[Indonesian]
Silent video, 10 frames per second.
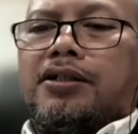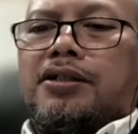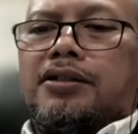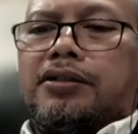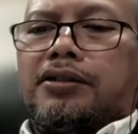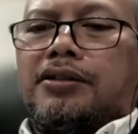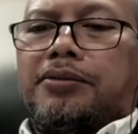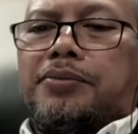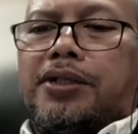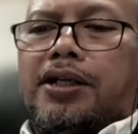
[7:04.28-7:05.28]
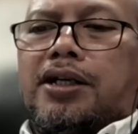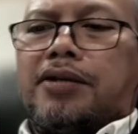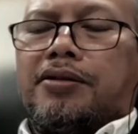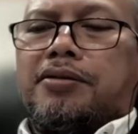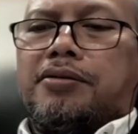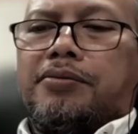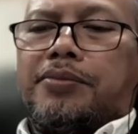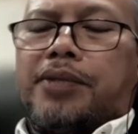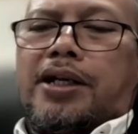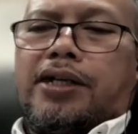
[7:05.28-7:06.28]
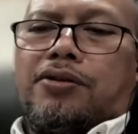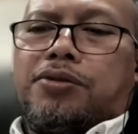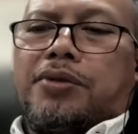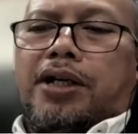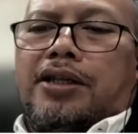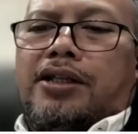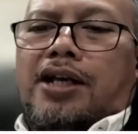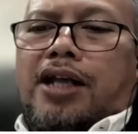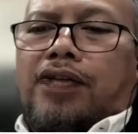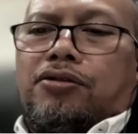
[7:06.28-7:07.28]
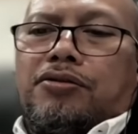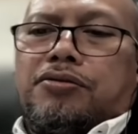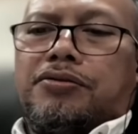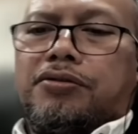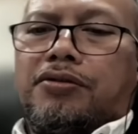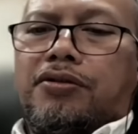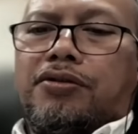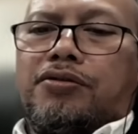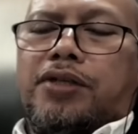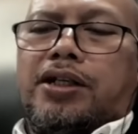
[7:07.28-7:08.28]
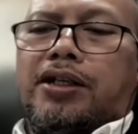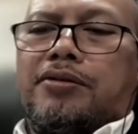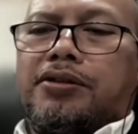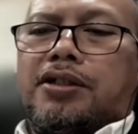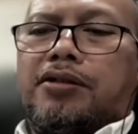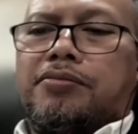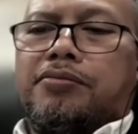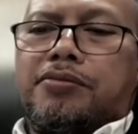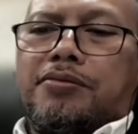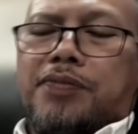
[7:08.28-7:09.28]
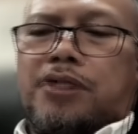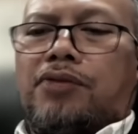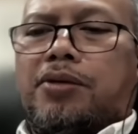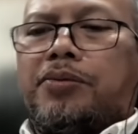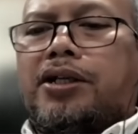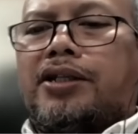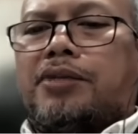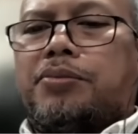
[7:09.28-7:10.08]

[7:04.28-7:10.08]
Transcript: uh, pihak PLN harus mengganti atau konsumen yang yang keluar biaya. Tapi